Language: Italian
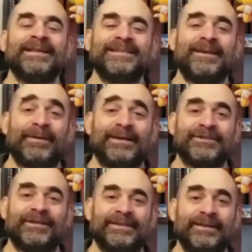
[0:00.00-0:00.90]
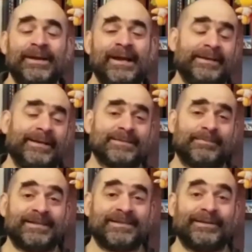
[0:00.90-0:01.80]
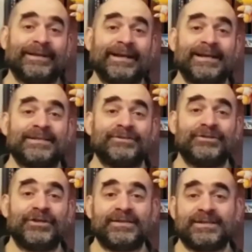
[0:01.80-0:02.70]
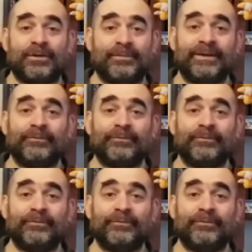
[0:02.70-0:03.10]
sia per la scelta dei brani che spaziano dai classici jazz come